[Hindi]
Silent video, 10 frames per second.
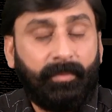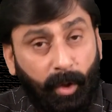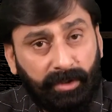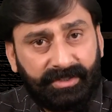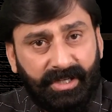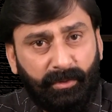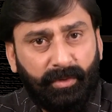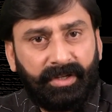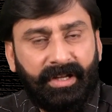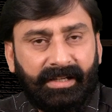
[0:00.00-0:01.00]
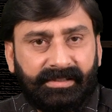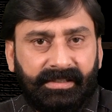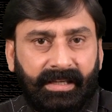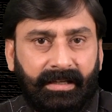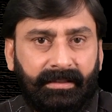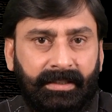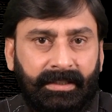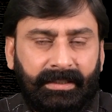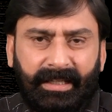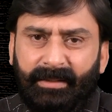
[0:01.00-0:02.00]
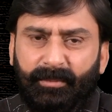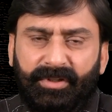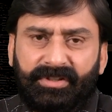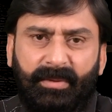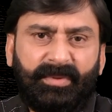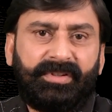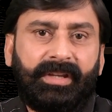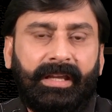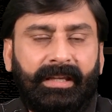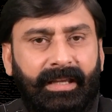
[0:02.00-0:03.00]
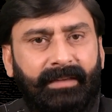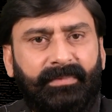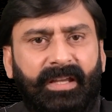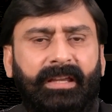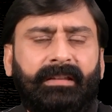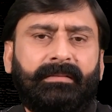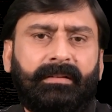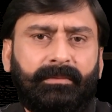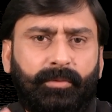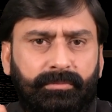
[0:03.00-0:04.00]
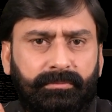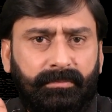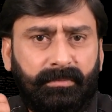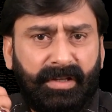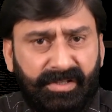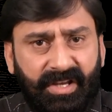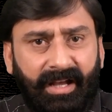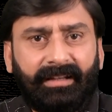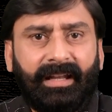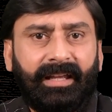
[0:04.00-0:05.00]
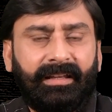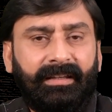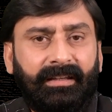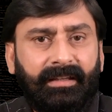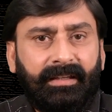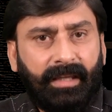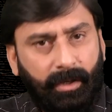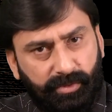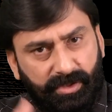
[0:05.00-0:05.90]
बहुत अच्छा उन्होंने डांस किया लेकिन मुझे समझ नहीं आई कि देखें इंसान है क्या